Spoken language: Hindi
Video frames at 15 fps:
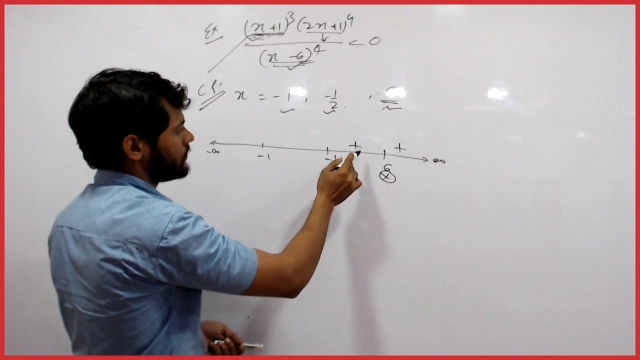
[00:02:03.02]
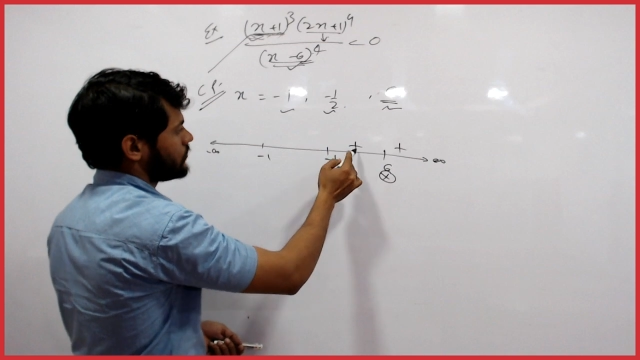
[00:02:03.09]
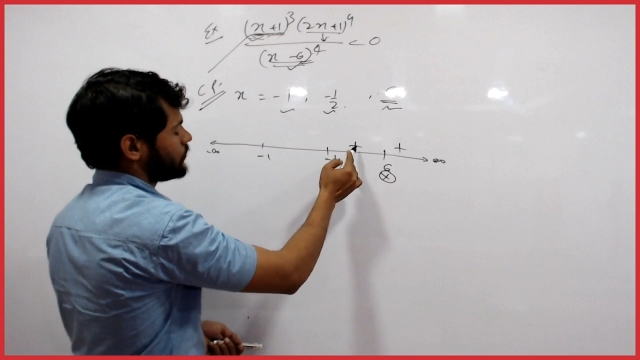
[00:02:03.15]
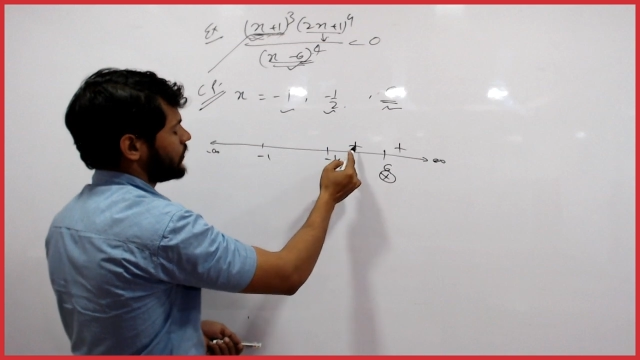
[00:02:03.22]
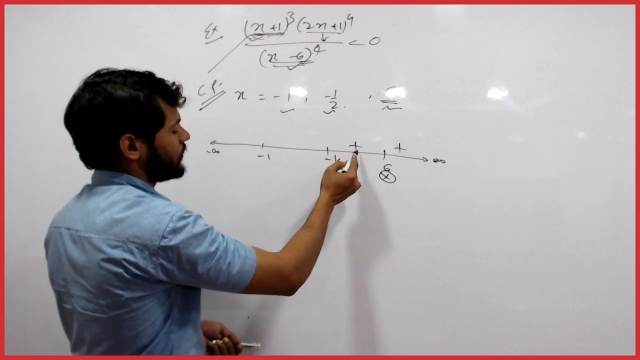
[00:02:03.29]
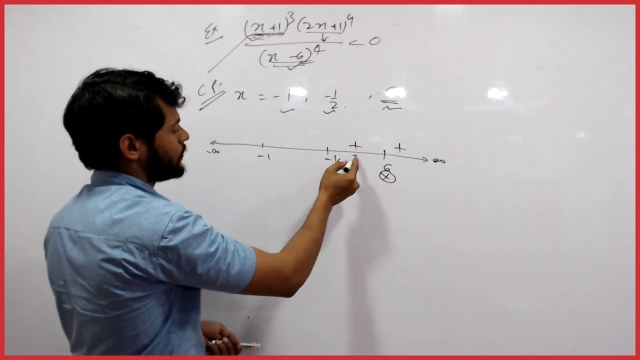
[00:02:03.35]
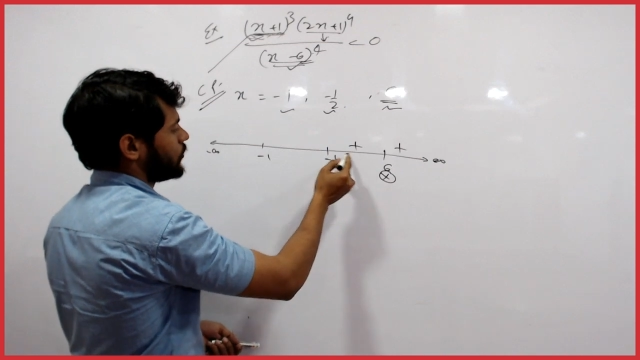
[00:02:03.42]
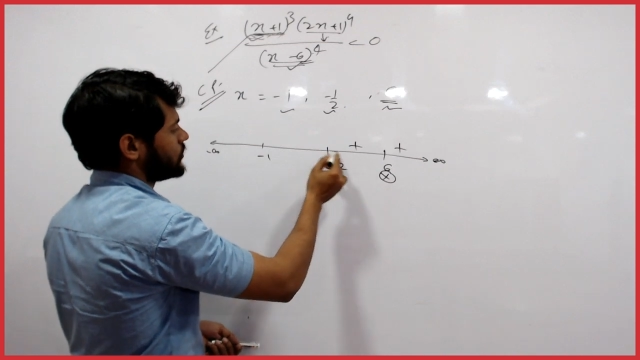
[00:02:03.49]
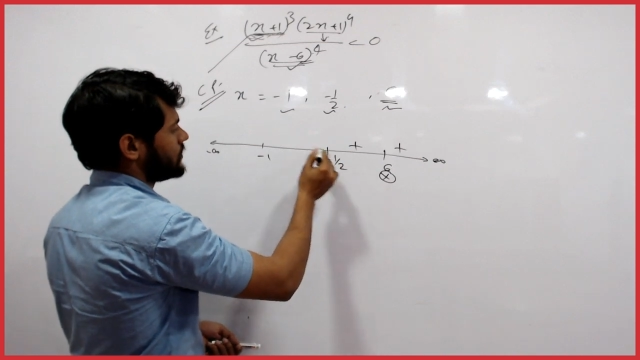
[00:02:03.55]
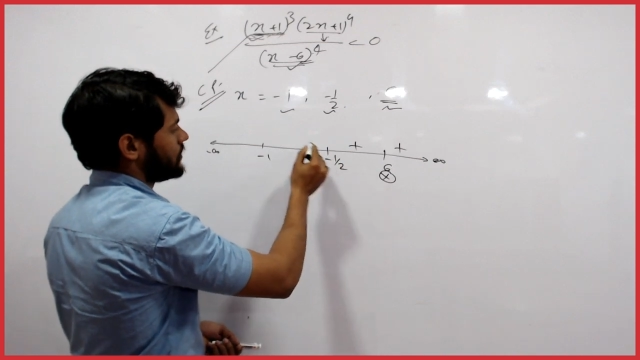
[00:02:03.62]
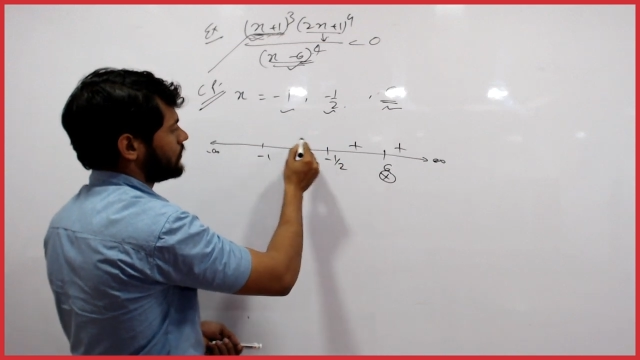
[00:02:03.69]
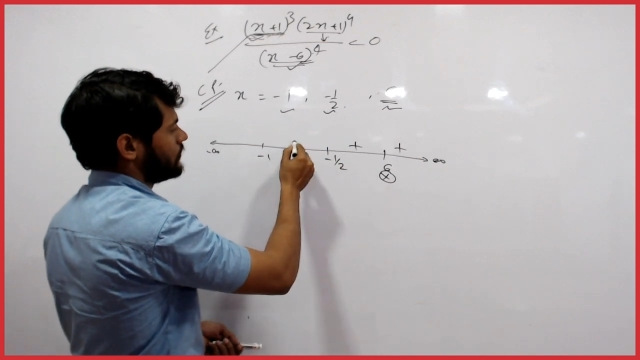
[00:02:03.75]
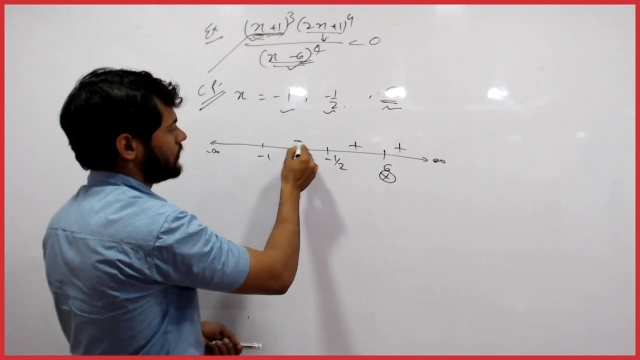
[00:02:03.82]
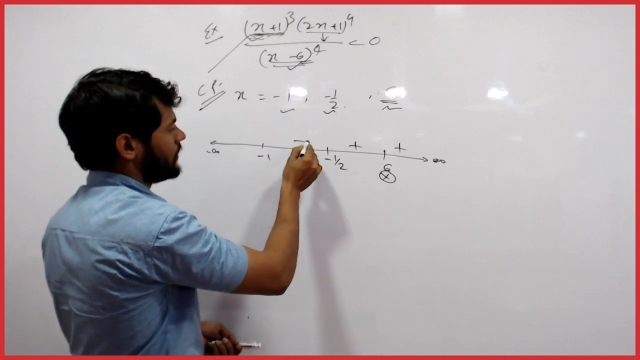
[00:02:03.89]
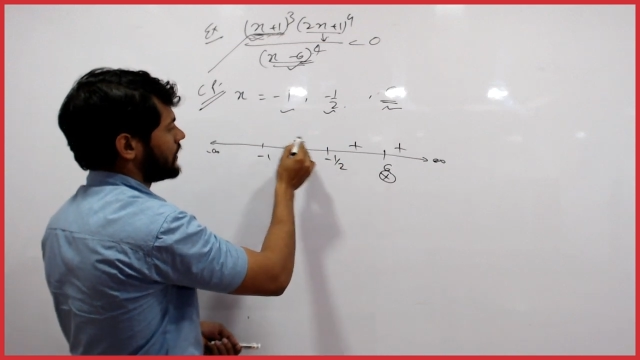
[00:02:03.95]
फिर
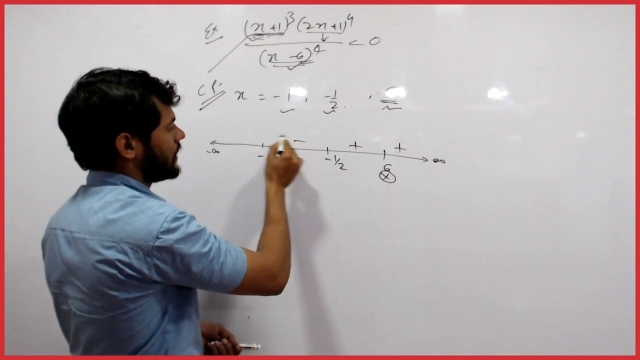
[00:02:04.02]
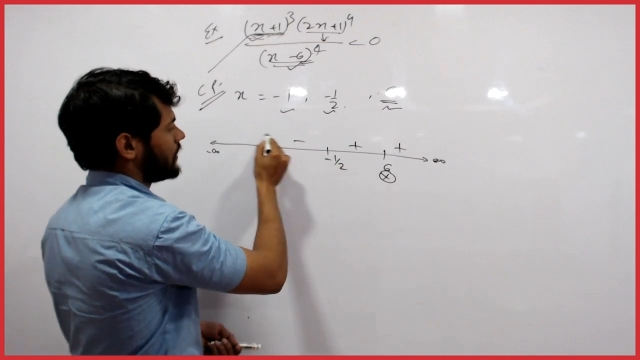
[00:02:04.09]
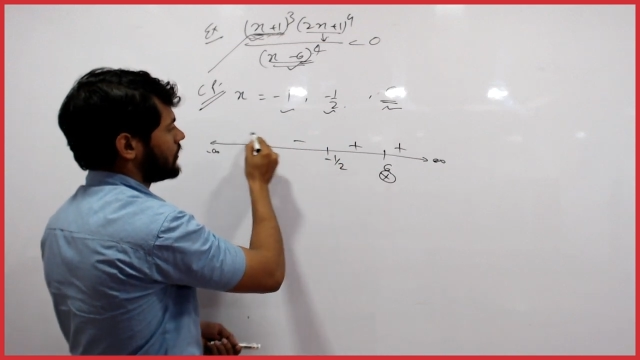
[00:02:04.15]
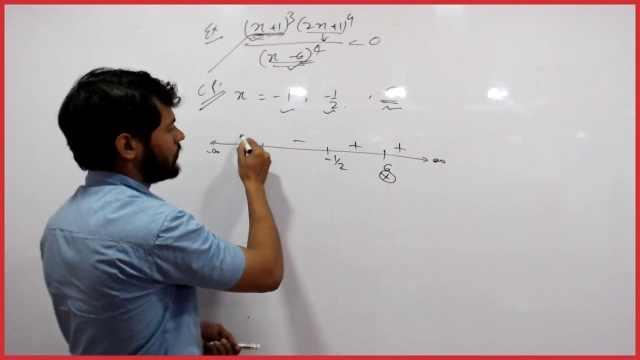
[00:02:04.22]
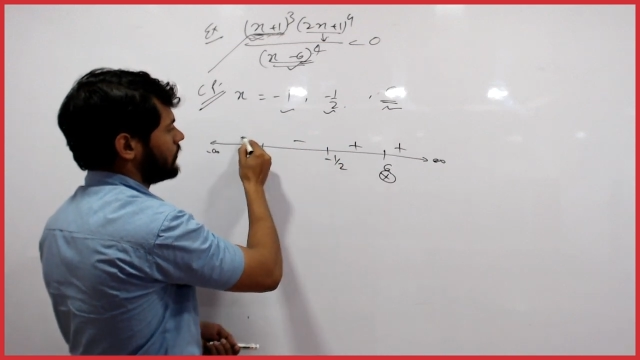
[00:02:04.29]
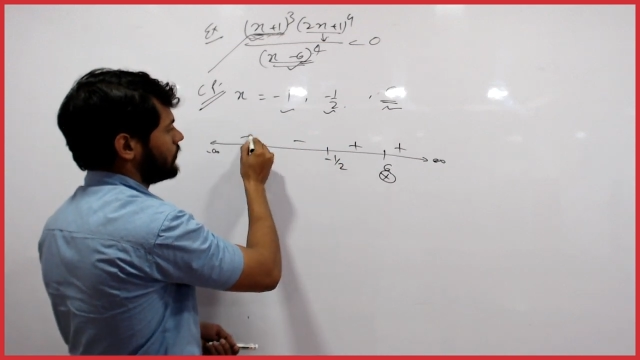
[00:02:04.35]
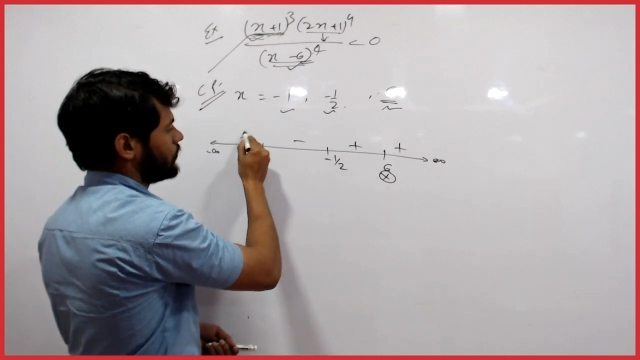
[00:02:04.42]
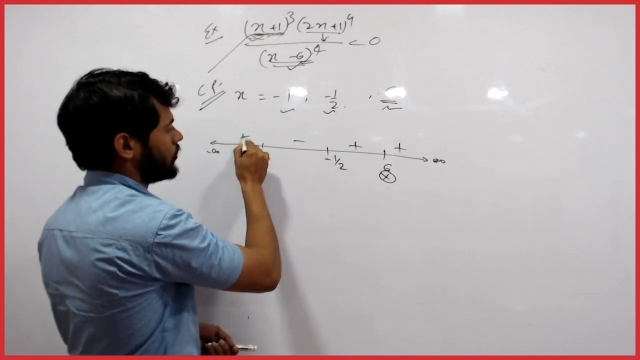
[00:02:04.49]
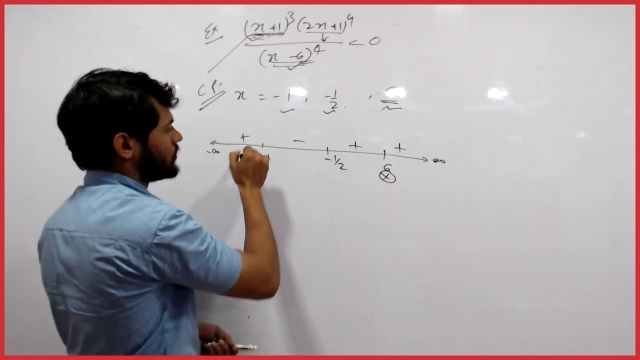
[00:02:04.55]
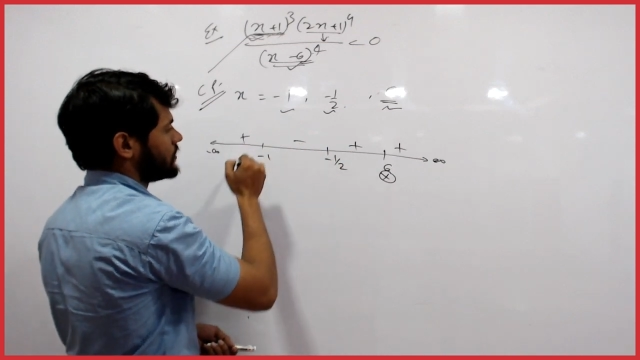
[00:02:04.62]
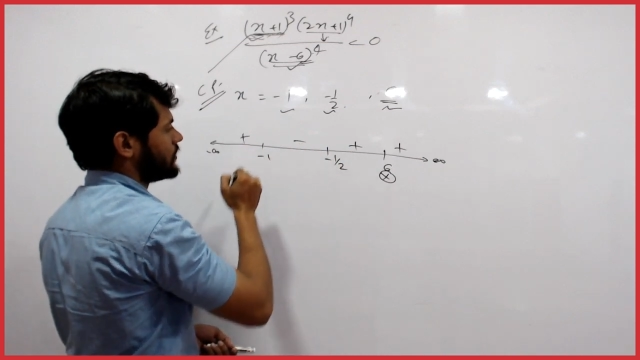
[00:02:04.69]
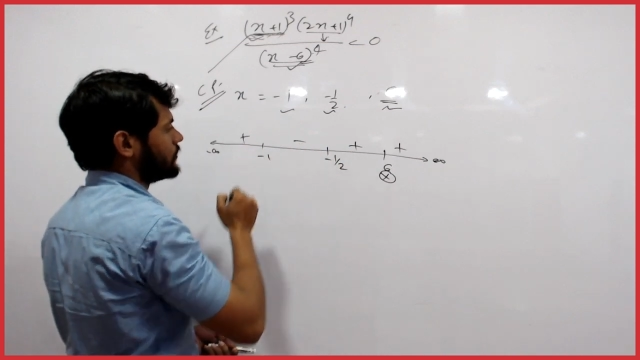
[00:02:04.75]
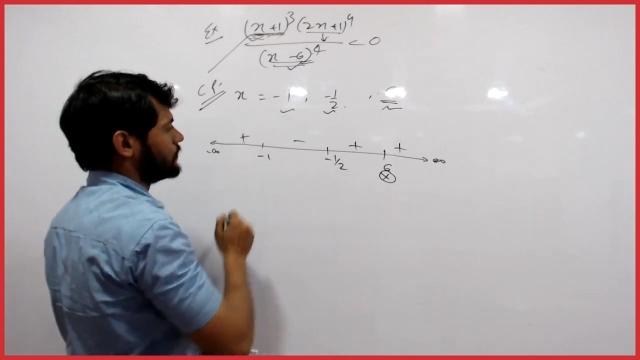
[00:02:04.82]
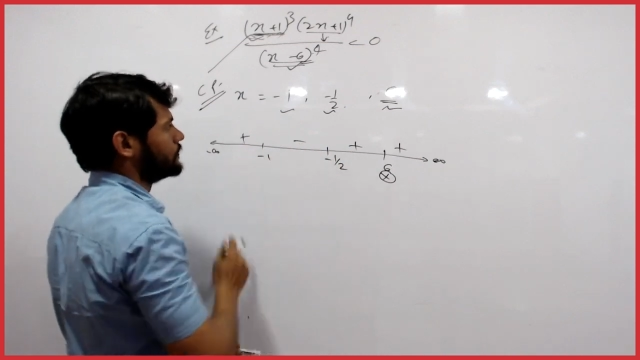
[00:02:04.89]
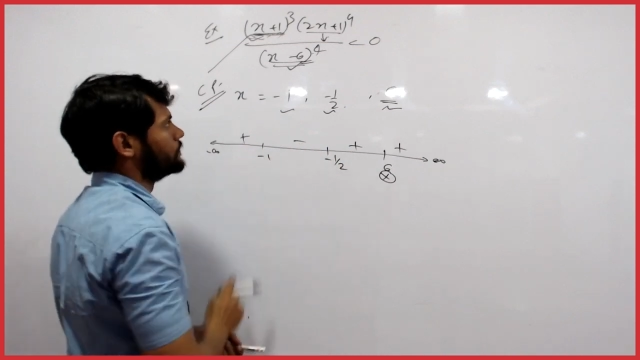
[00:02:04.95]
पॉजिटिव निगेटिव पॉजिटिव